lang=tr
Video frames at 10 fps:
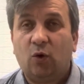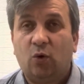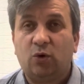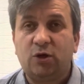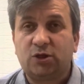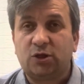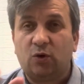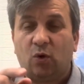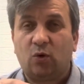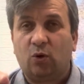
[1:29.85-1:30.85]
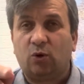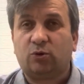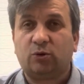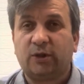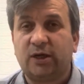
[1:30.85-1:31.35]
onun için o
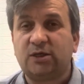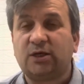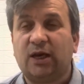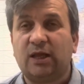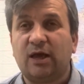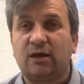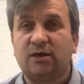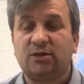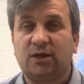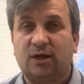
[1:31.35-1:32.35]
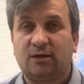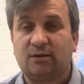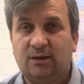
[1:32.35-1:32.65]
koltukları işgal eden kişiler.